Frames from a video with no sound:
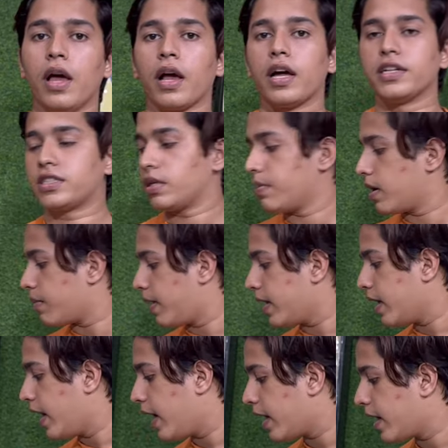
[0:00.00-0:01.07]
कस्टमर भाई
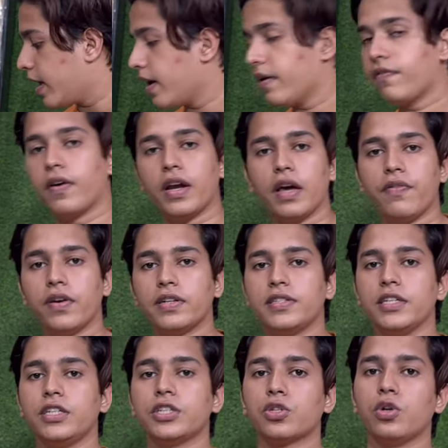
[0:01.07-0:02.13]
आ रहे हैं फटाफट
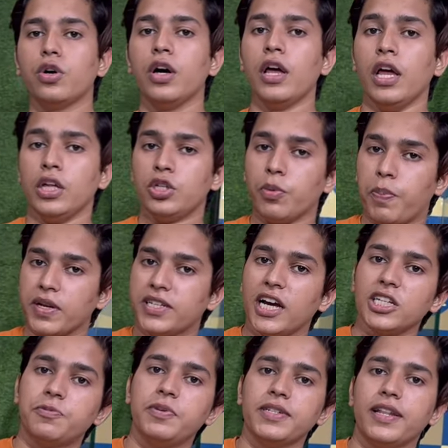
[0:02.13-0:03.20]
से जिसको जो
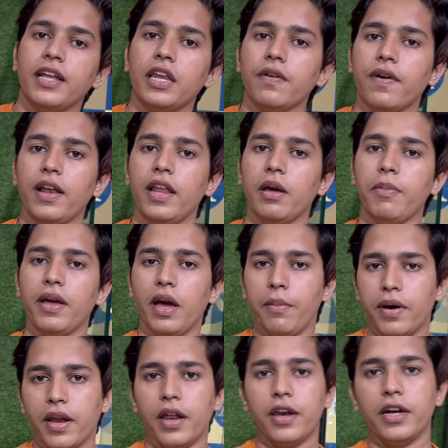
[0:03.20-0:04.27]
पचास पीस लेने वाले हैं भाई
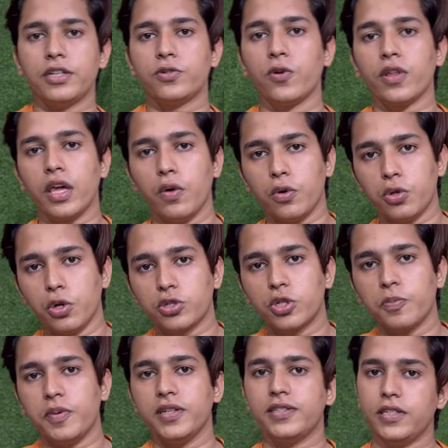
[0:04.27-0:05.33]
हमारा रेट सुन के वो दो सौ
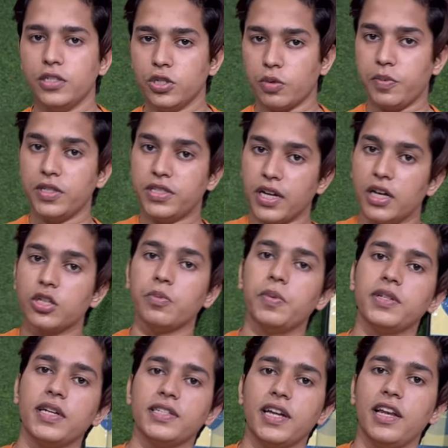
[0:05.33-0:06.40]
पीस तीन सौ पीस चार सौ
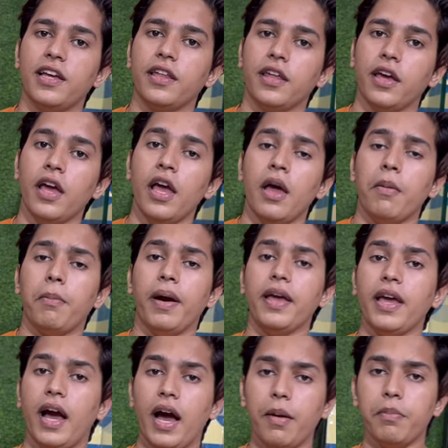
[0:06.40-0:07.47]
पीस ऐसा ले रहे हैं भाई
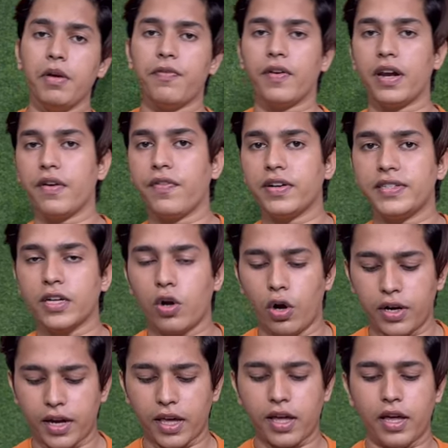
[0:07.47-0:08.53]
आप भी फटाफट से
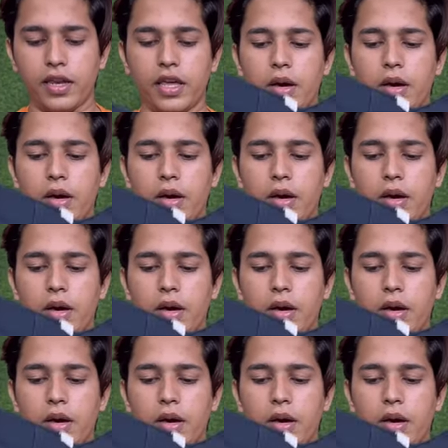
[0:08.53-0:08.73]
कांटेक्ट करिए